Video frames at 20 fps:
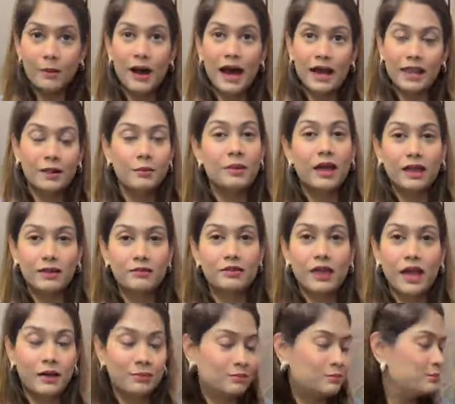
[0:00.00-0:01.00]
हमारे मैं
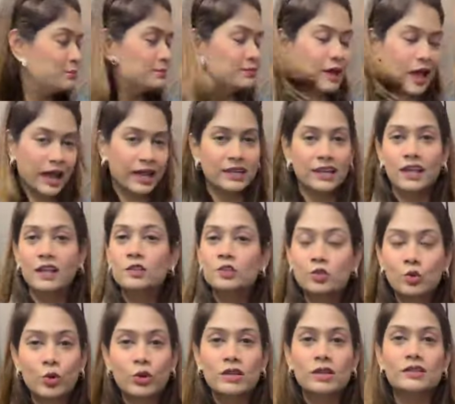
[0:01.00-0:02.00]
अब आई
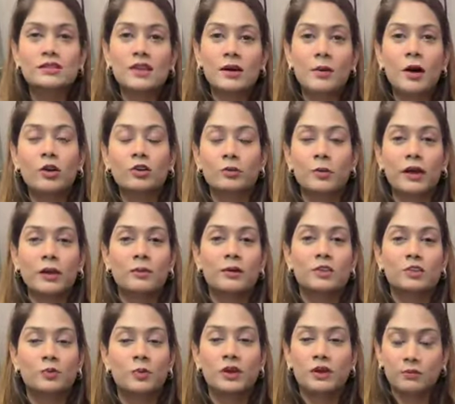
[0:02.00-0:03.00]
टेल स्टोरीज अबाउट माई
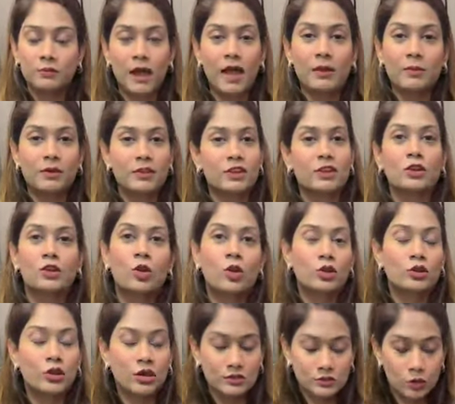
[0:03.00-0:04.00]
बचपन माई मदर इन
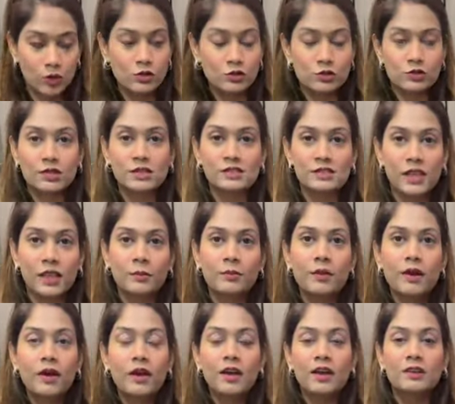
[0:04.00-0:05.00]
लॉट डज ऑल्सो द
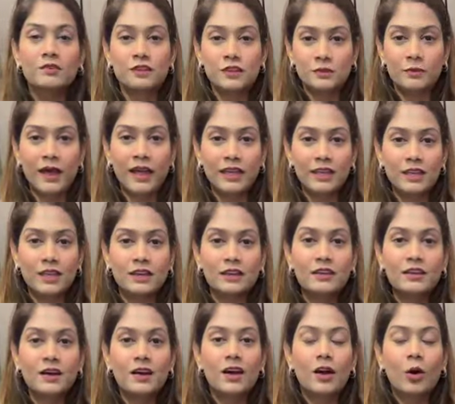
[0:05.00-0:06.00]
सेम विद माई
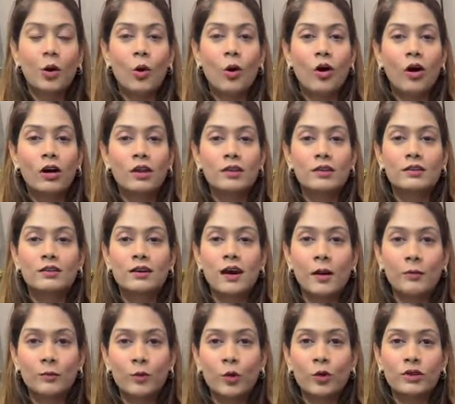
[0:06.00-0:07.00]
किड और
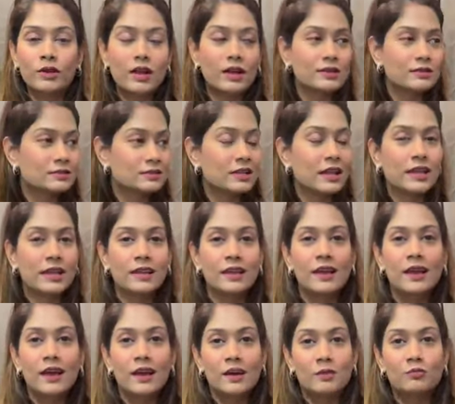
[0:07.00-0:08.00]
हम लोग ना
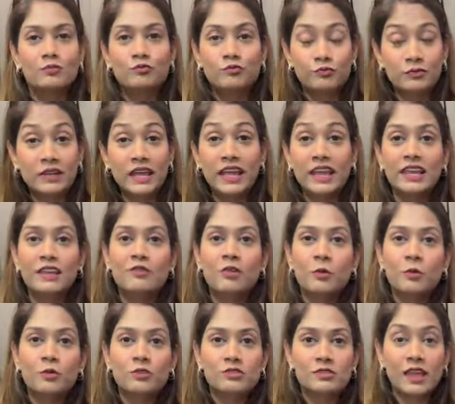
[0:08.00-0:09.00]
डेली डेली
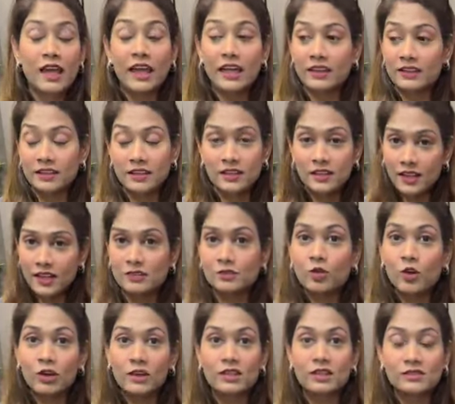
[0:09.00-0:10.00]
वो पूछता है ही
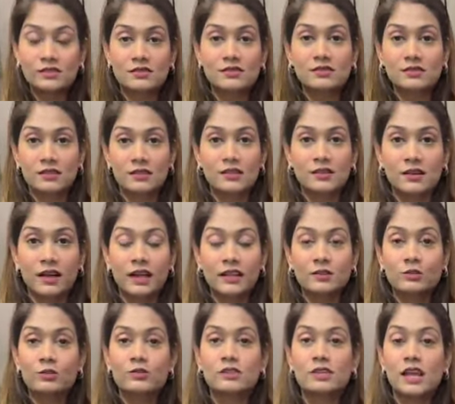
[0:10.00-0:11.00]
हैज़ गॉट दिस
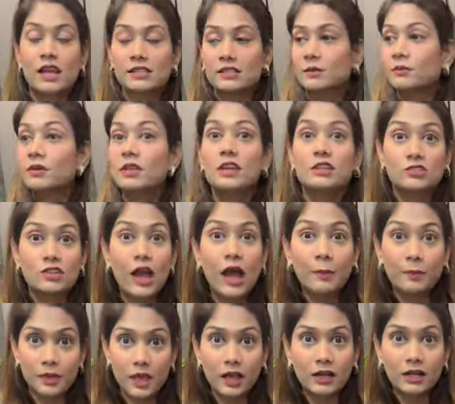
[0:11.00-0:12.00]
एंथुजियाज़म कि
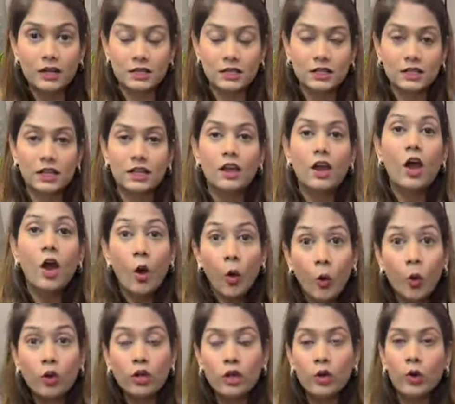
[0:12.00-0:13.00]
अच्छा आप क्या करते थे
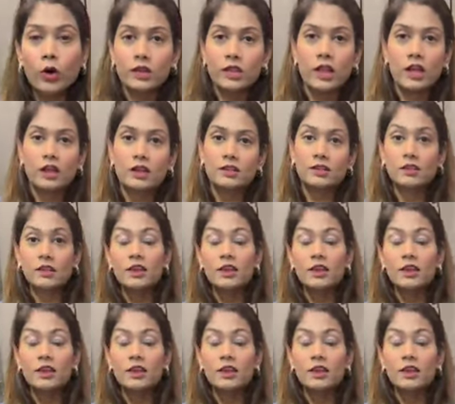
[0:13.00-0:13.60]
ओके okay, और क्या